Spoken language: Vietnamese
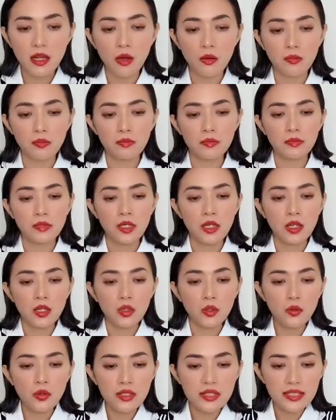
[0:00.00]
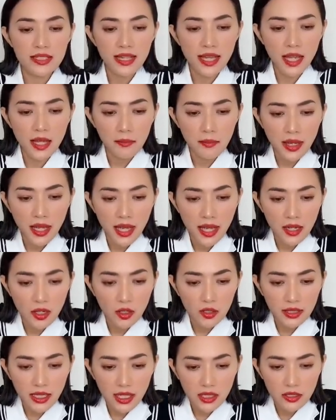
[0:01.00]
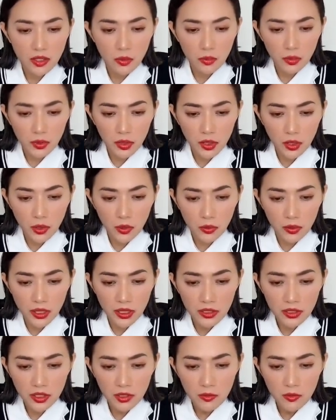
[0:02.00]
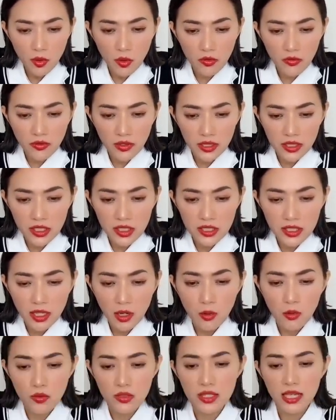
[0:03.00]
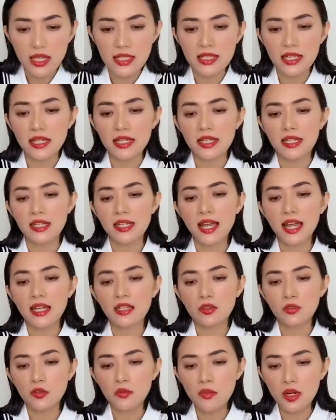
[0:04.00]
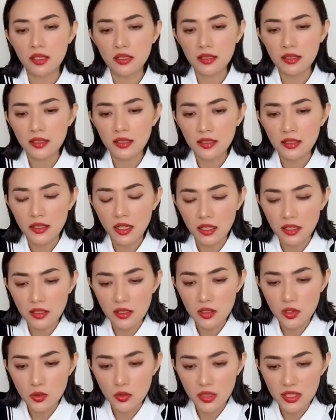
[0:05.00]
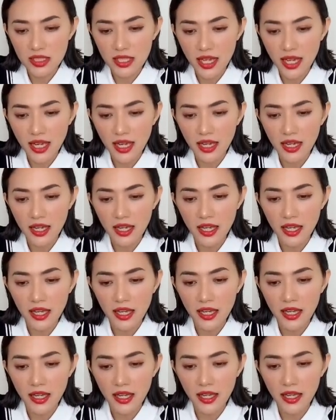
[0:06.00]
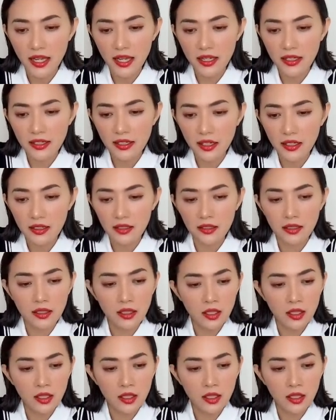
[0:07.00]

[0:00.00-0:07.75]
học luôn xa ba có tác động nhiều đến những bộ phận như sau dạ dày gan túi mật thận ruột già hệ cơ